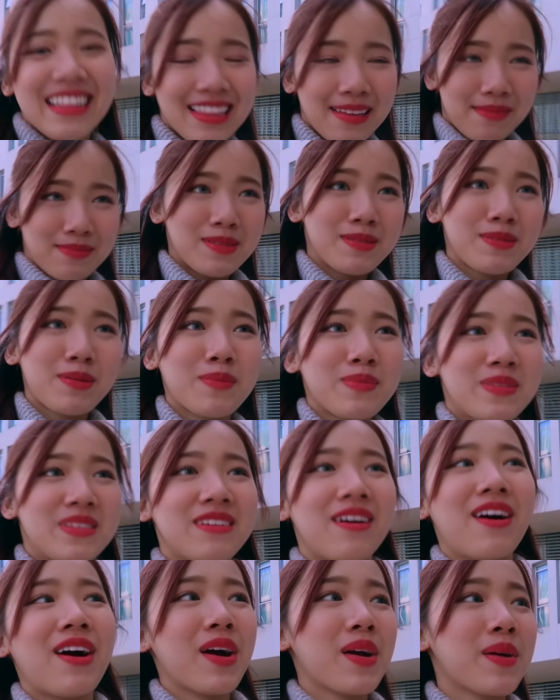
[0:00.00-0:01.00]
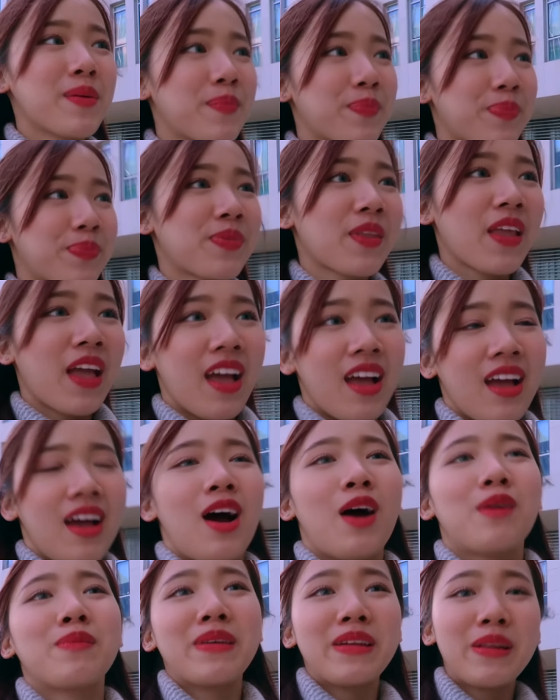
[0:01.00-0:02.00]
Tập gym trong trường
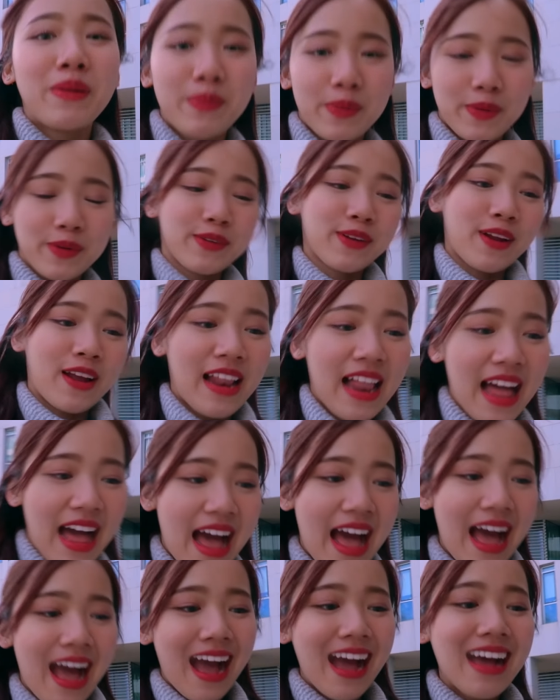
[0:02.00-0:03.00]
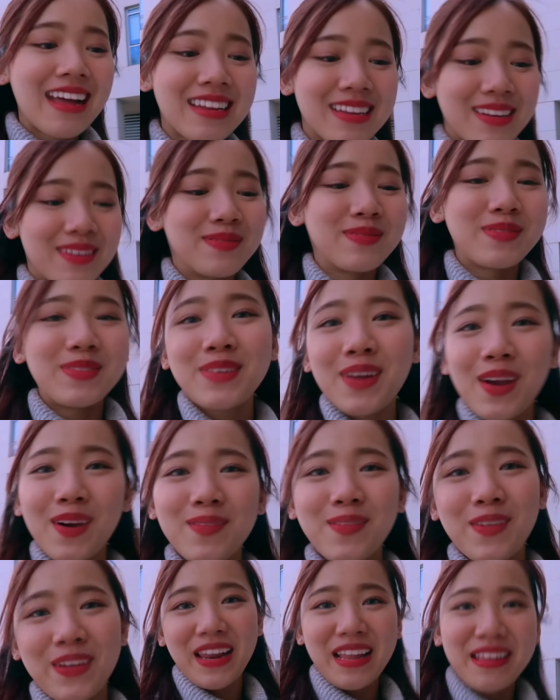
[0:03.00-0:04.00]
Hôm nay đồng cư nói là đồng cư
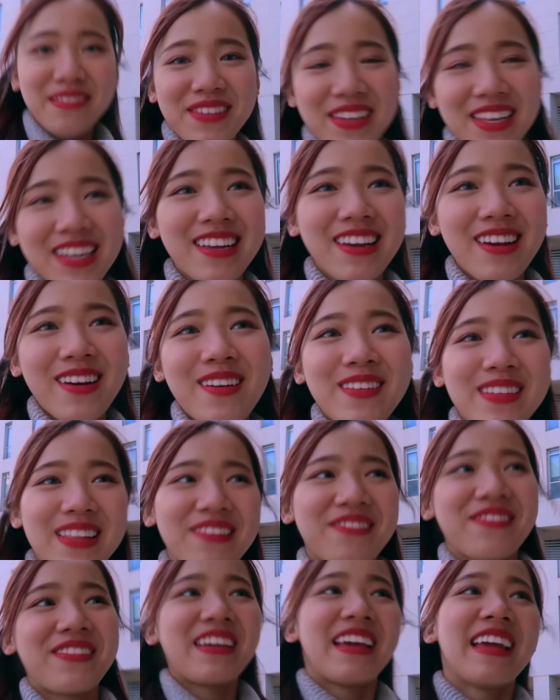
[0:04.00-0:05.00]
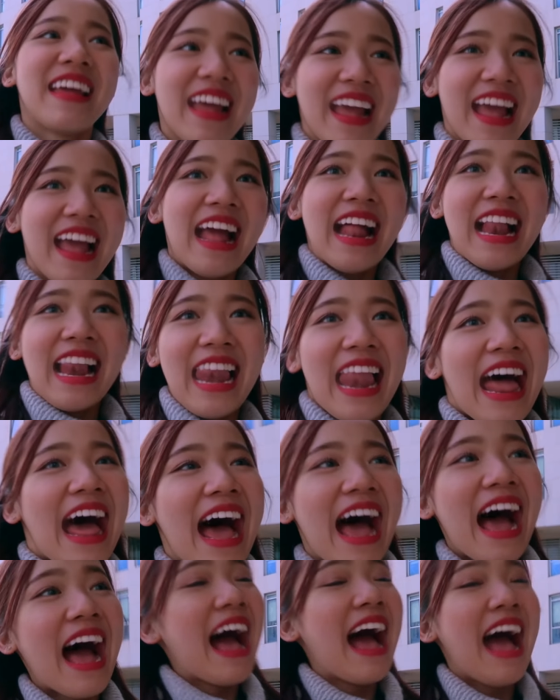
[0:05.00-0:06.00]
không lên video Tại vì
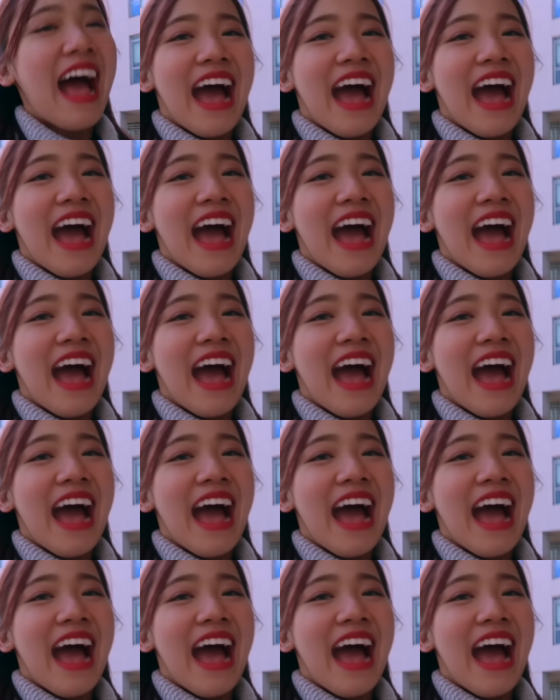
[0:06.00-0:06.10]
là